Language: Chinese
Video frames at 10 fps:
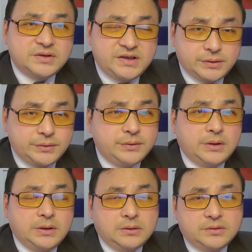情
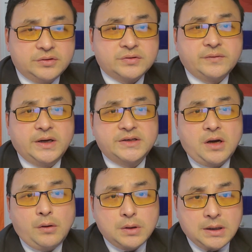绪，就是为了
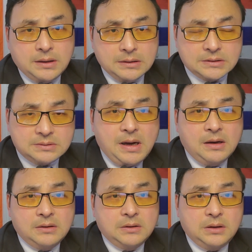交易，是吧？